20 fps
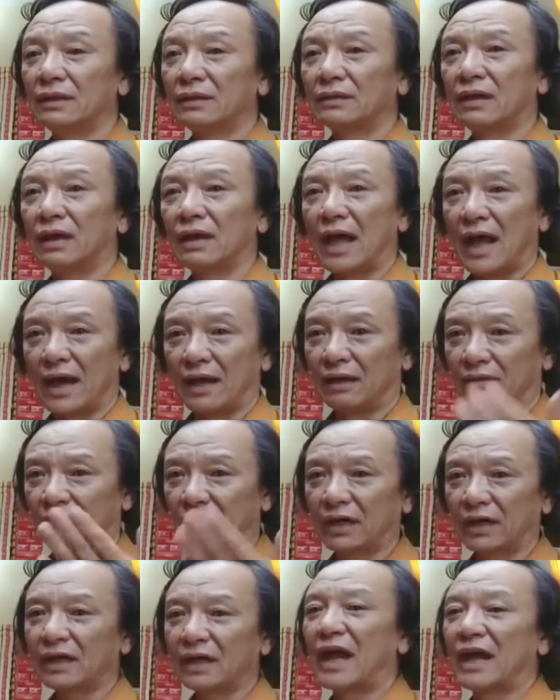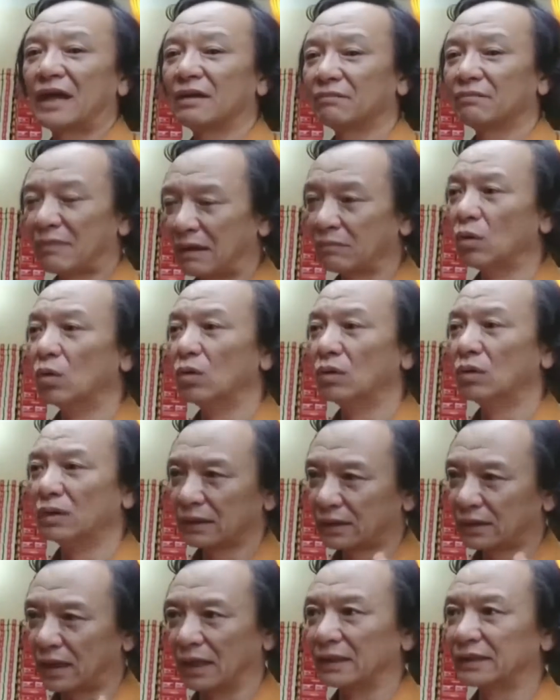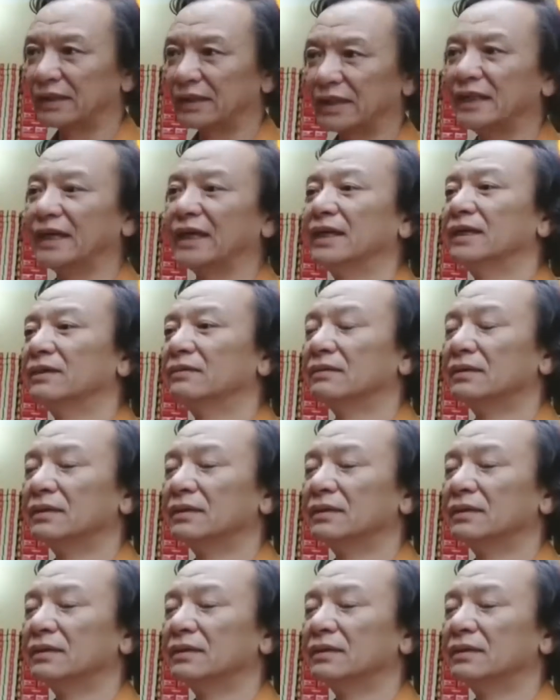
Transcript: đó là với khách hàng bán buôn cần tín nghĩa.